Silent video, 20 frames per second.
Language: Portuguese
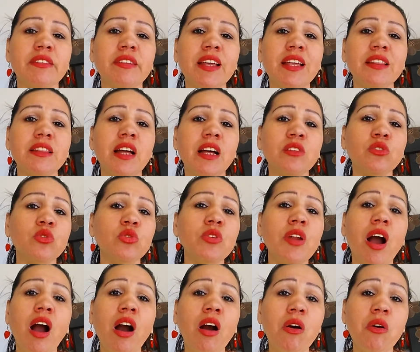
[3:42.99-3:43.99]
ser
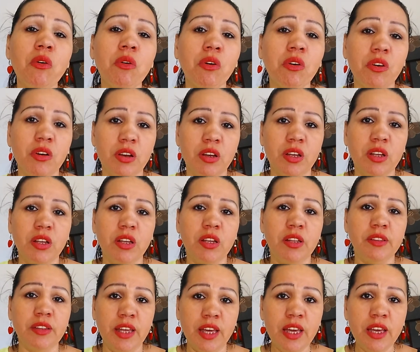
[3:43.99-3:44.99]
natural,
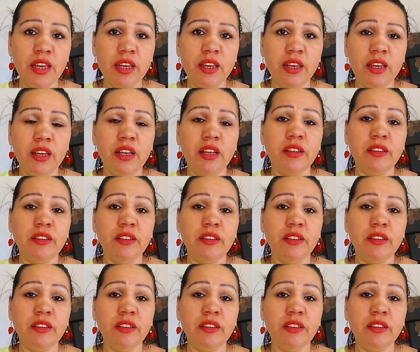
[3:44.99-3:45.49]
né?